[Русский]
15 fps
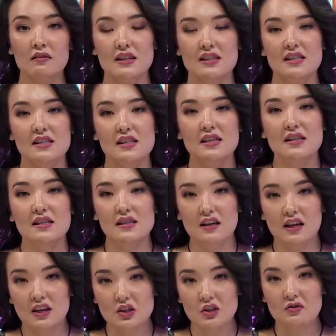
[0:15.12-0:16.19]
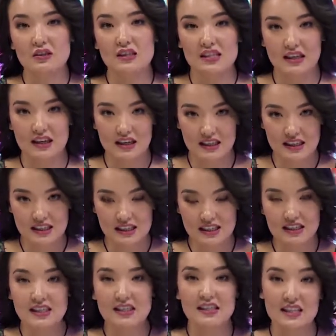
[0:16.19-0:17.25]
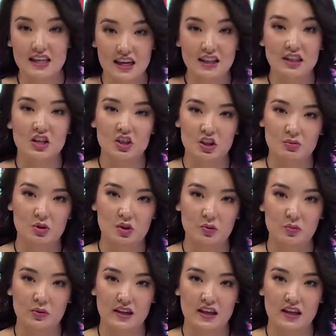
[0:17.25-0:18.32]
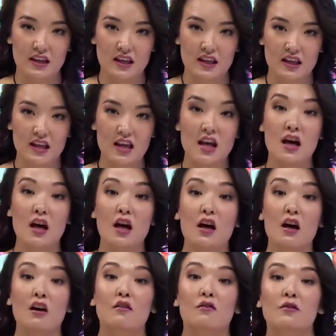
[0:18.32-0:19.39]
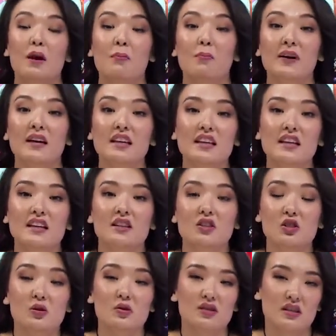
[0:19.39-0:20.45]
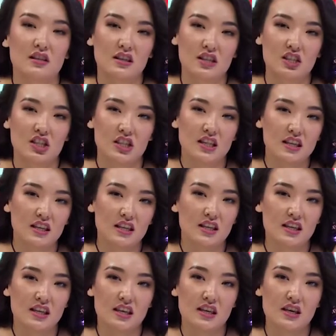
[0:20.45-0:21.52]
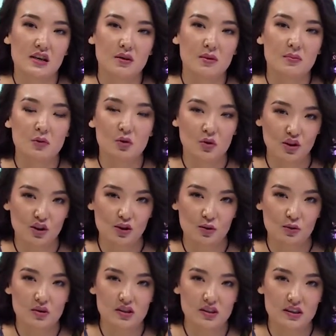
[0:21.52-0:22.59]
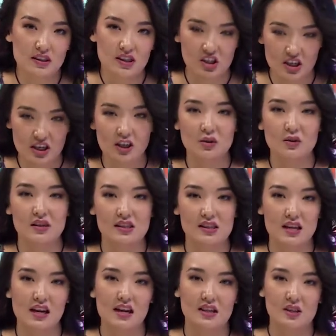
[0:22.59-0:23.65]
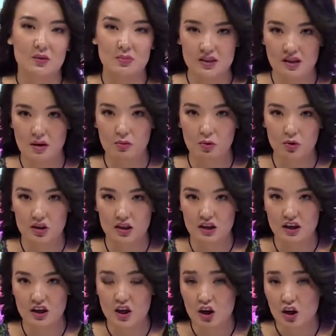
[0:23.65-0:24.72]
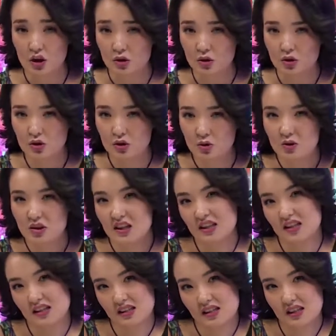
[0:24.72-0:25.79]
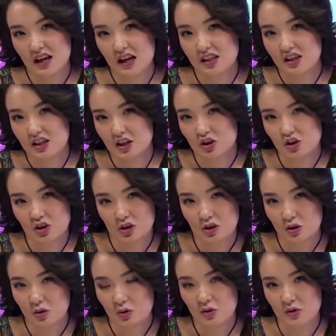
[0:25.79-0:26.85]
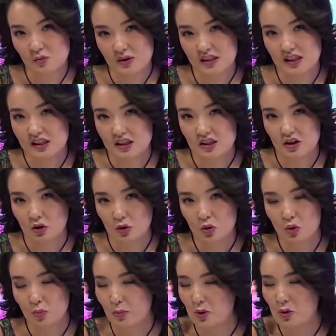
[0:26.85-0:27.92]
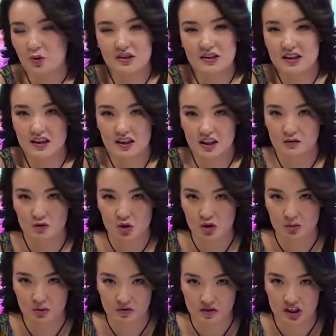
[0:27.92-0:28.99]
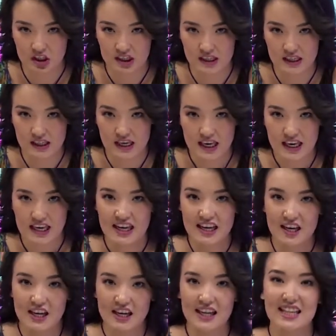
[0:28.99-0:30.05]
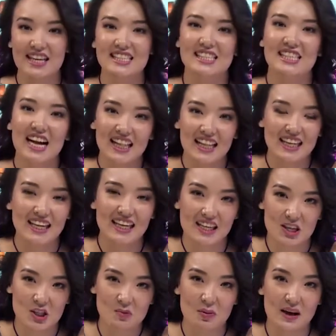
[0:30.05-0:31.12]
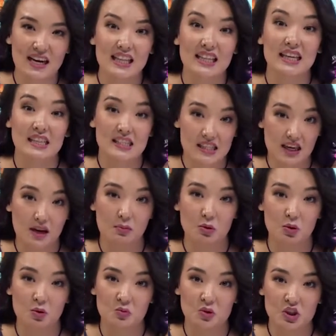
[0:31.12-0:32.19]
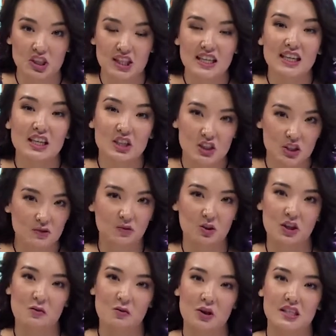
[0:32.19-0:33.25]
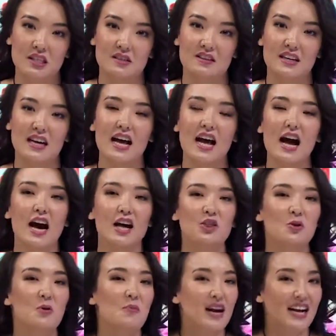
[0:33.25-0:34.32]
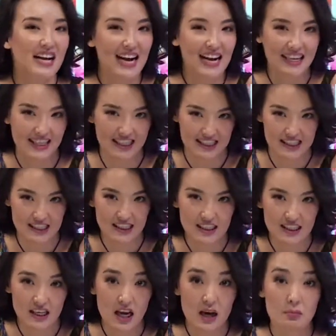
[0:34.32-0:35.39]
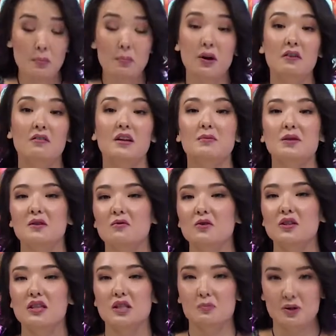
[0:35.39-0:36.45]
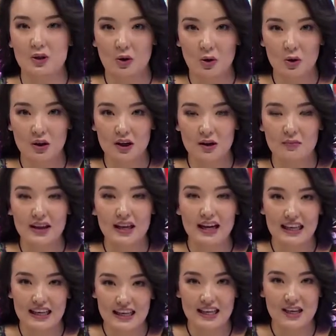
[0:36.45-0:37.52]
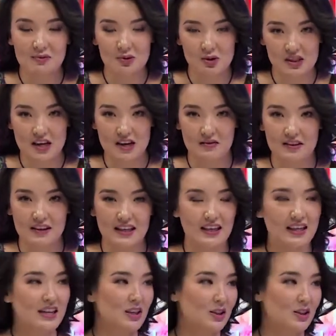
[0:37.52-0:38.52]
Казахстане заканчивается карантин, снят режим ЧП. В компаниях началось сокращение, и многие люди, к сожалению, остались без работы. Но стоит ли искать очередной спасательный круг просто для того, чтобы выжить? Или настала, наконец, пора найти работу мечты и жить в удовольствии? О том, как это сделать, мы поговорим сегодня с психологом Лилией Мустафиной.